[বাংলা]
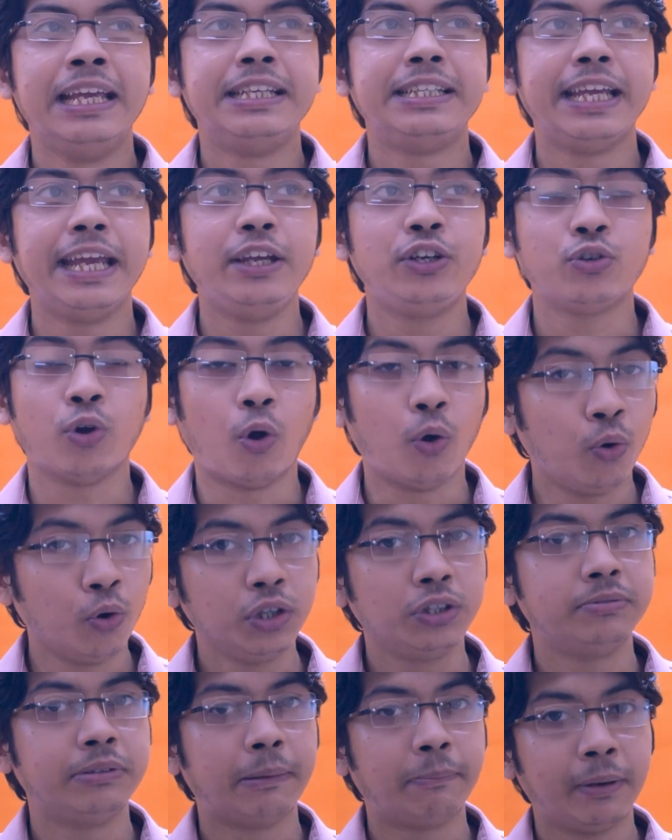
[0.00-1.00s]
সেই
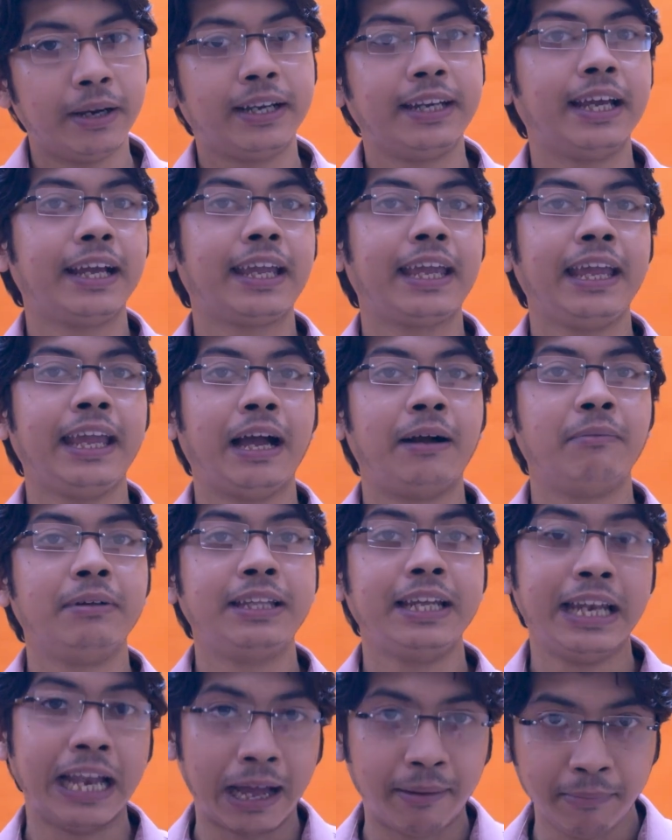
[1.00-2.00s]
সহজ ব্যাপারটাকে
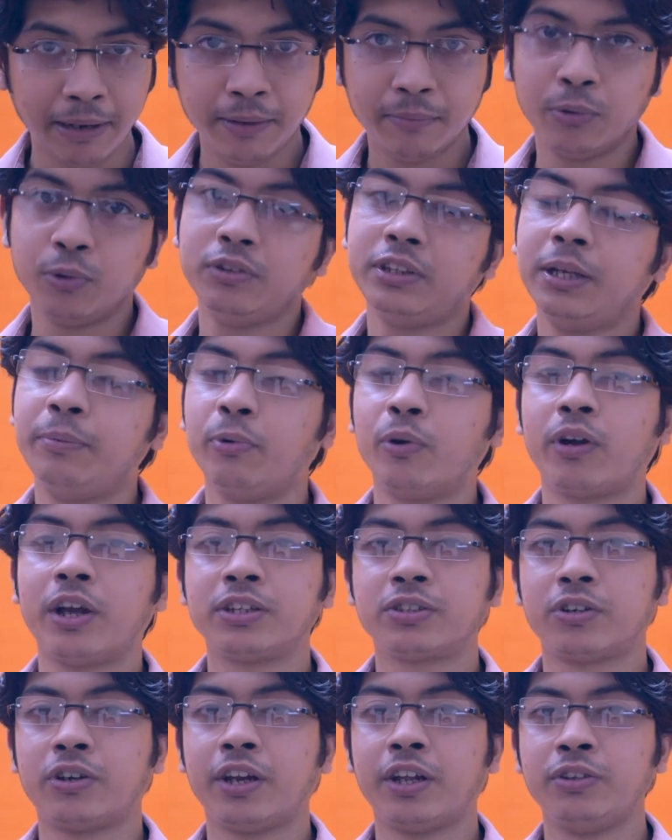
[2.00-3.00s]
আমাদের নামের মধ্যে
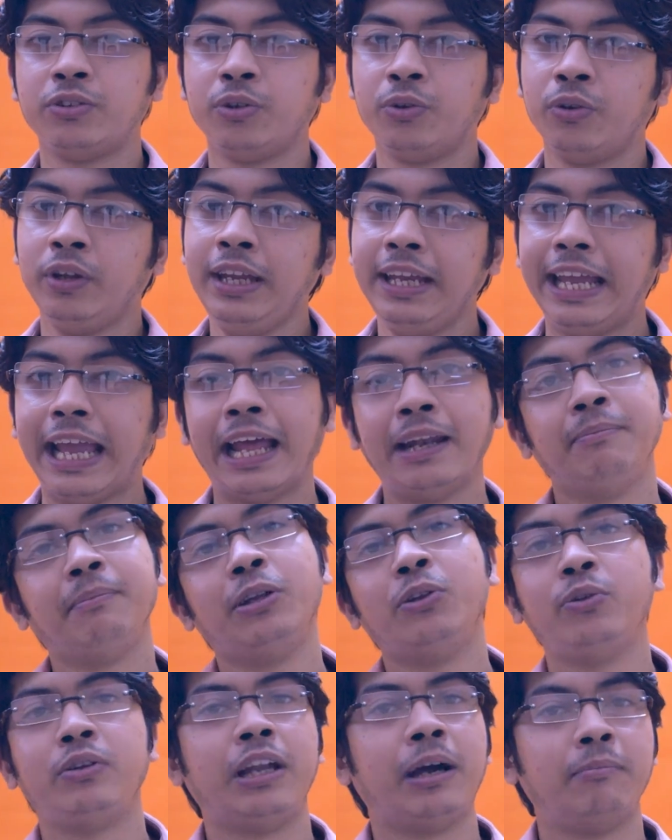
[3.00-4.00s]
প্রকাশ করার জন্যই জ্ঞান
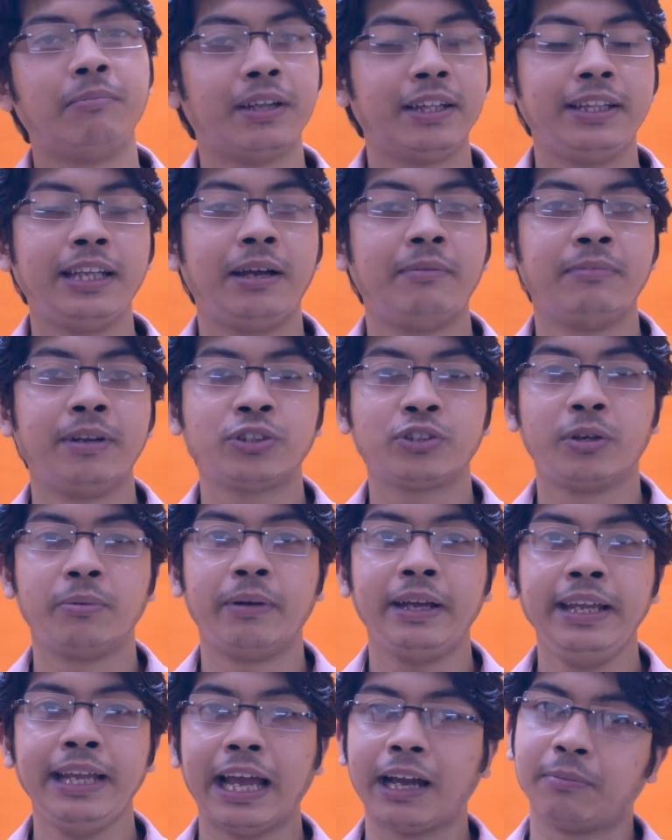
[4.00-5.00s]
বেলুন নামটাতে আমরা
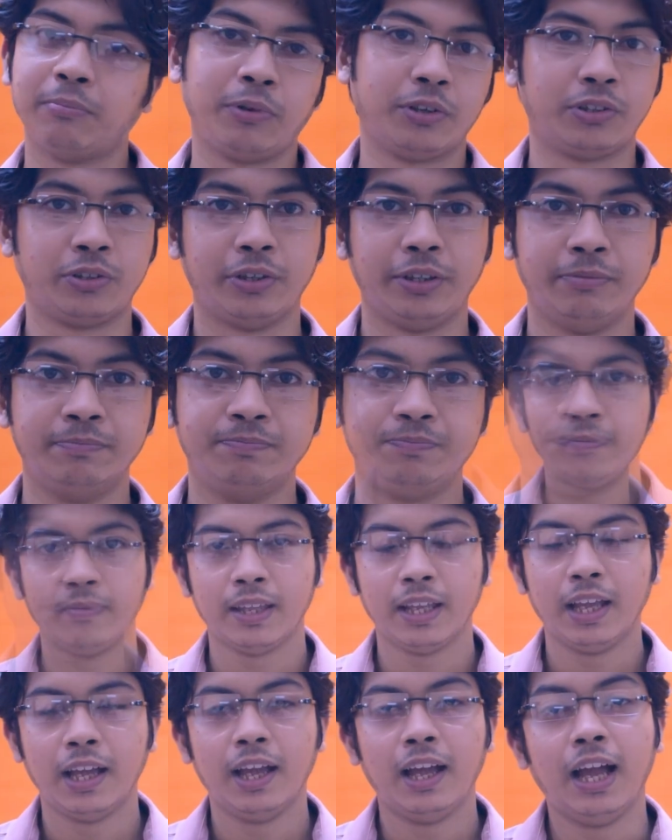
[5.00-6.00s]
সবাই একমত হই
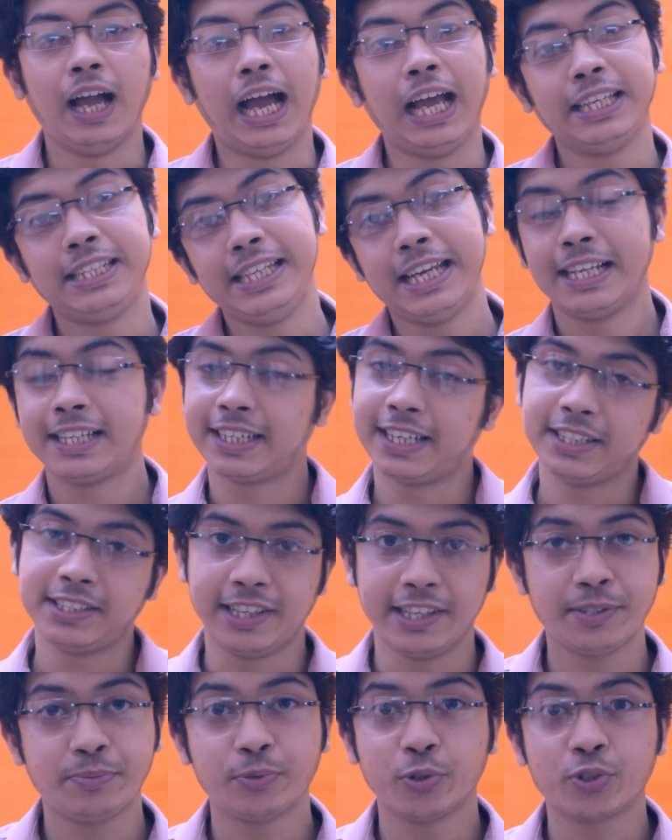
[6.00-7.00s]
আসি আজকে
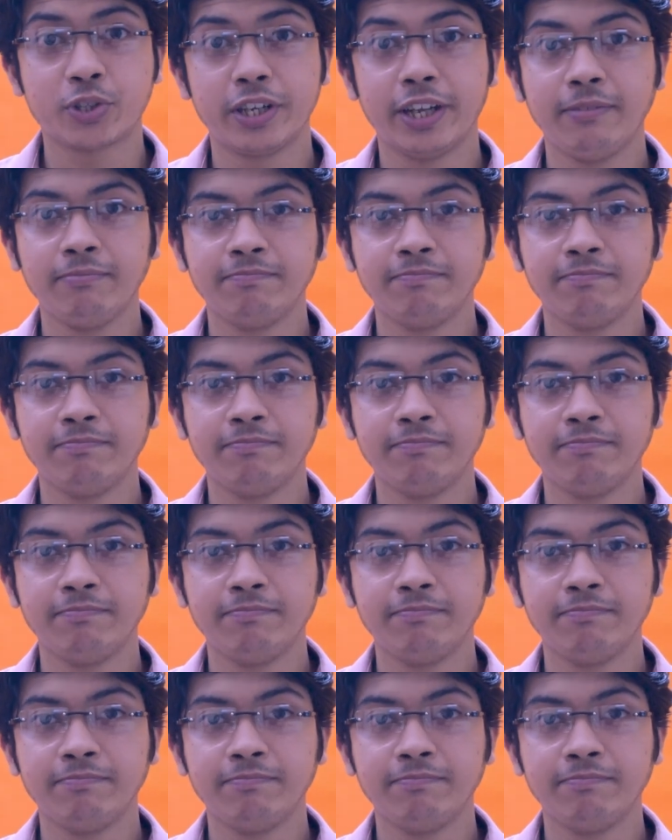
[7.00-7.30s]
শেষ প্রশ্নে